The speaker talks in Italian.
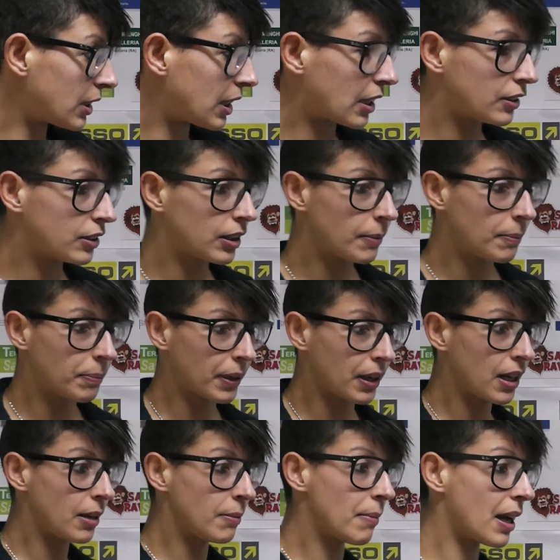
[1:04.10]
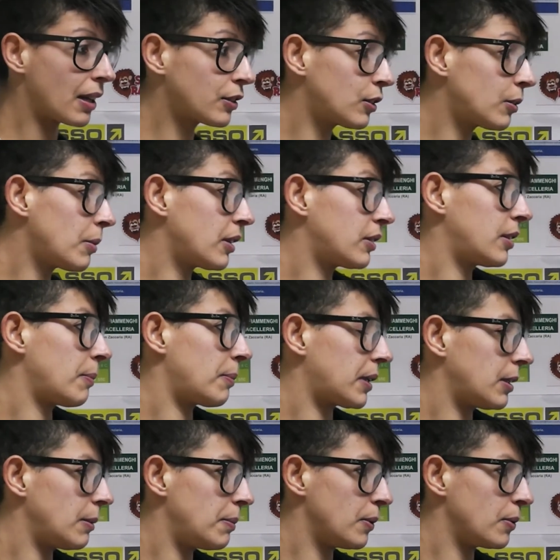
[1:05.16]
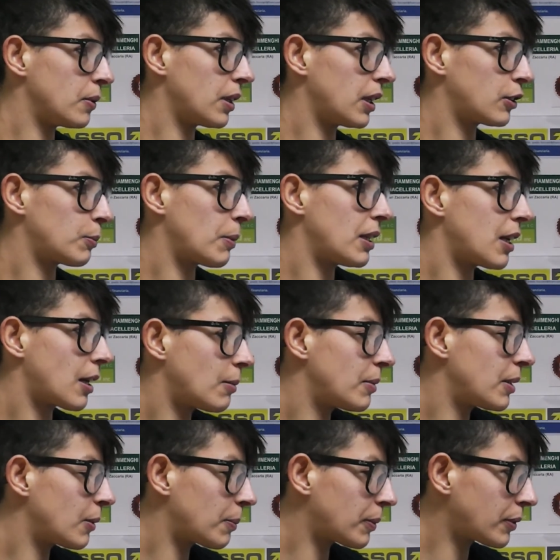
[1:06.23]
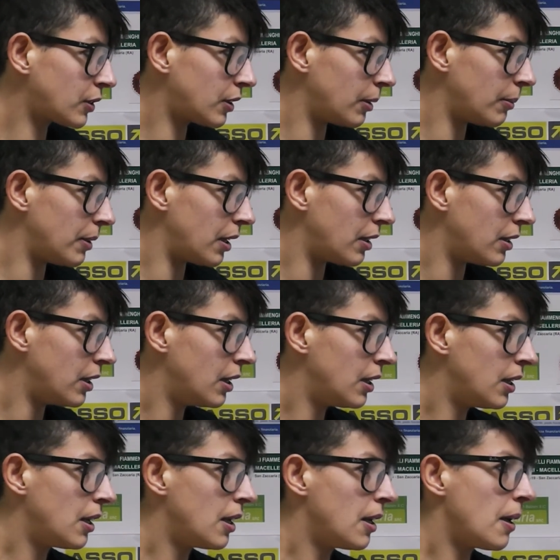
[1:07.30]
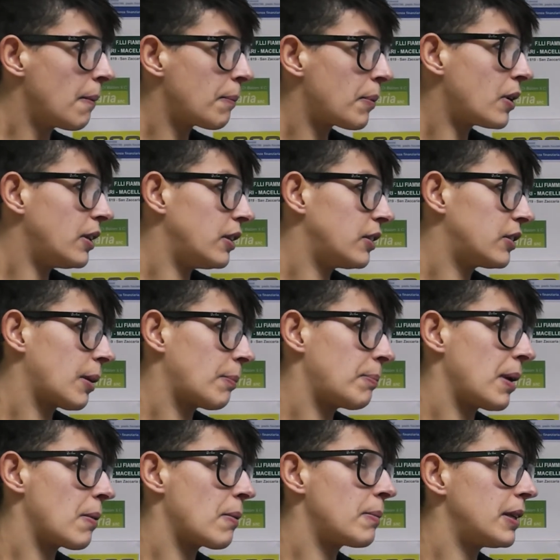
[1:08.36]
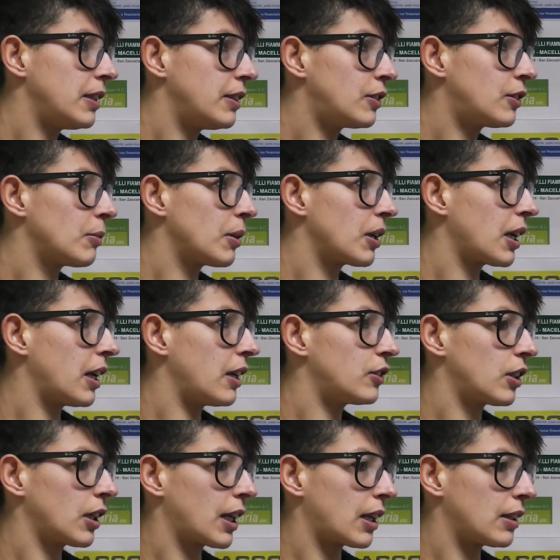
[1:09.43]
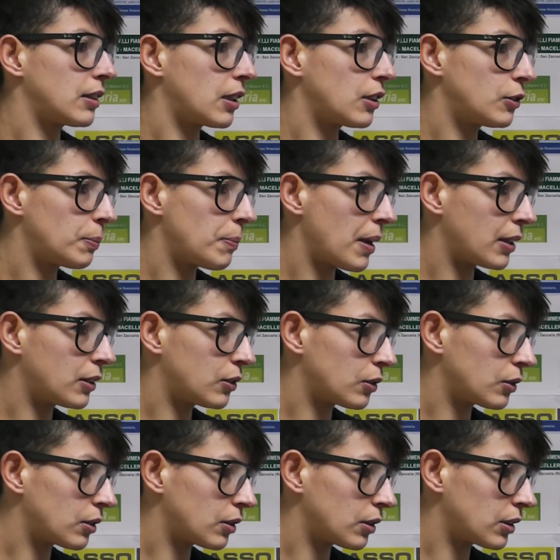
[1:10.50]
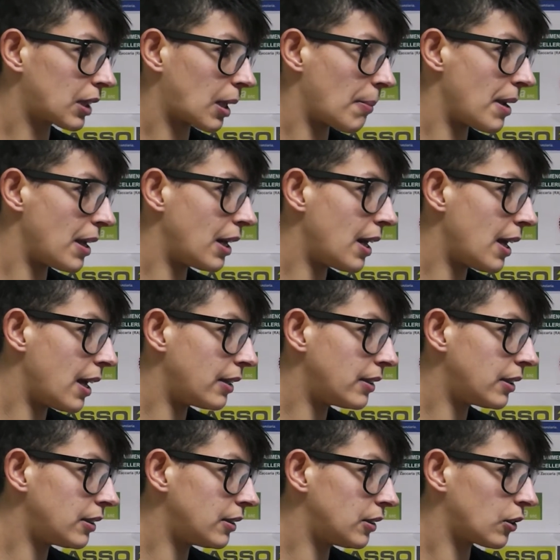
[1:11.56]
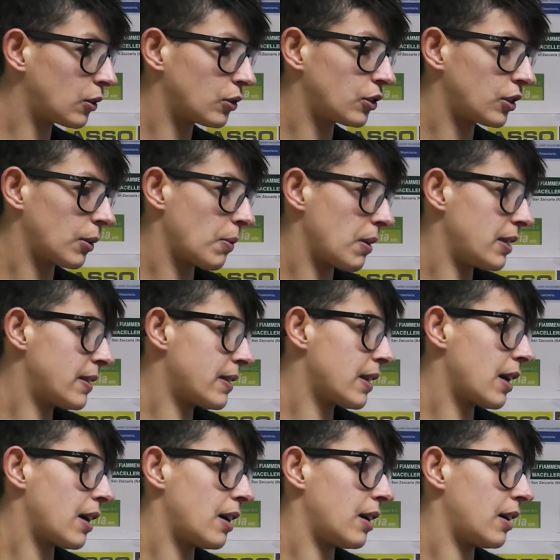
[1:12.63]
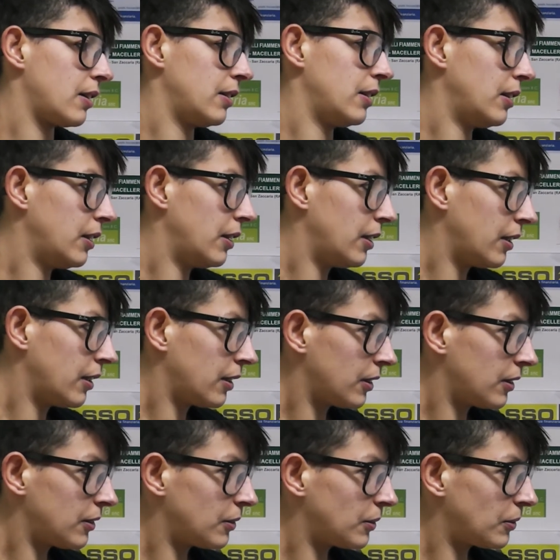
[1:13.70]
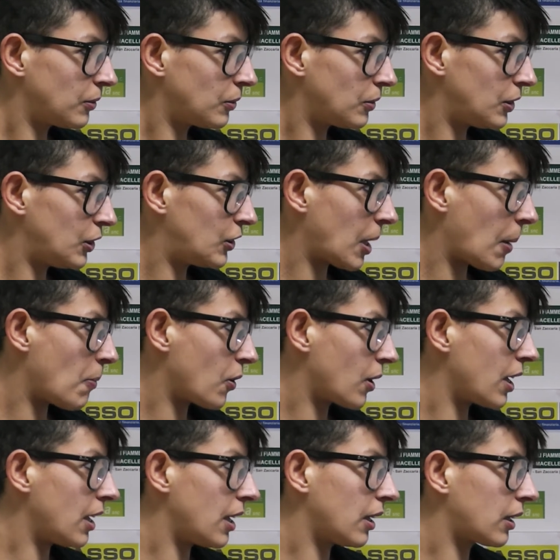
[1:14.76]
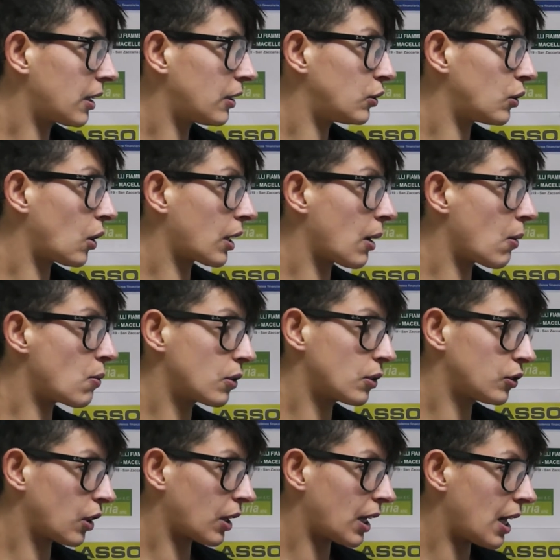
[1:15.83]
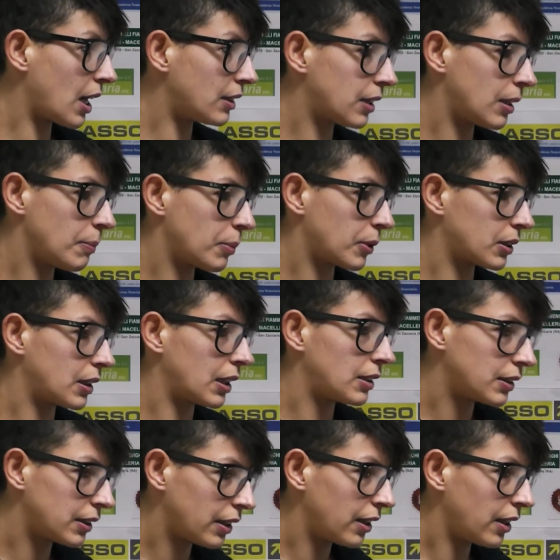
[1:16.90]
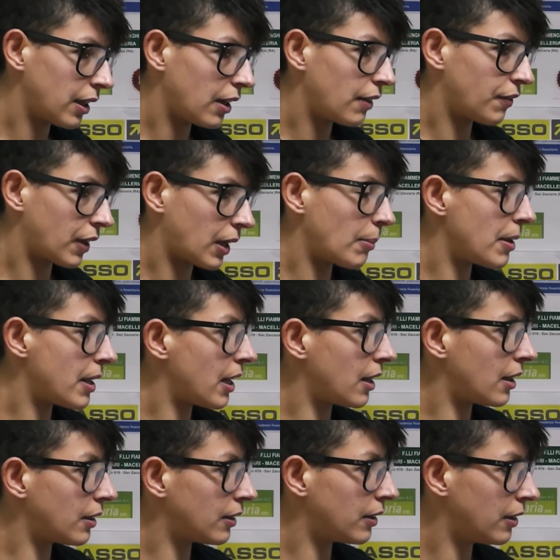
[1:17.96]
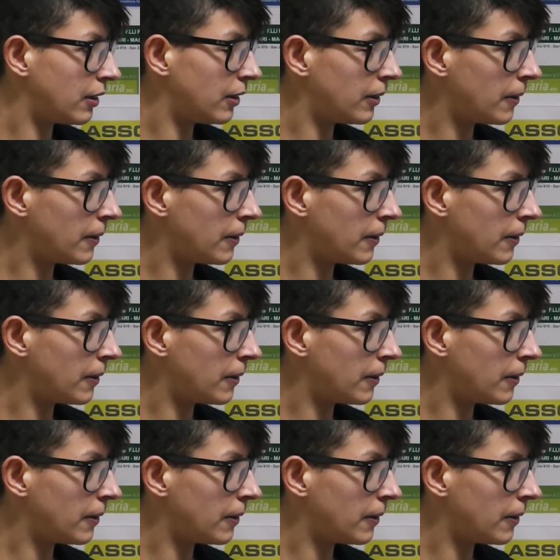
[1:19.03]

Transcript: a dare sempre il massimo e sempre di più e a sbagliare il meno possibile. Poi sappiamo benissimo che c'è grande rispetto tra me e lei, di conseguenza diciamo che, che gioca uno, gioca l'altro, l'importante è fare bene.